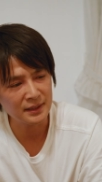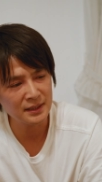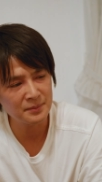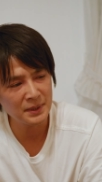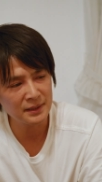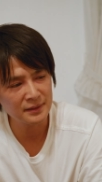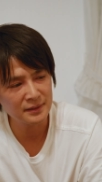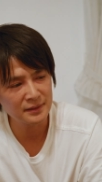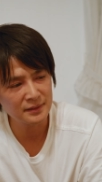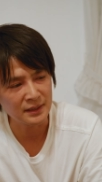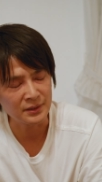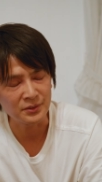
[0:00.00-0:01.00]
固まっ
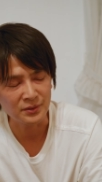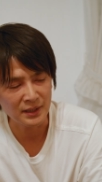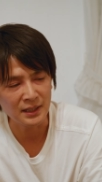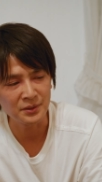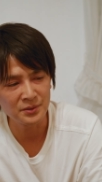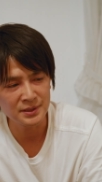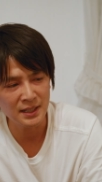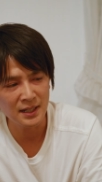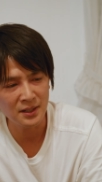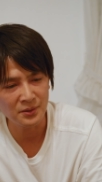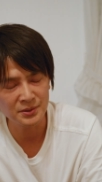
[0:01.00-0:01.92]
たりとか動作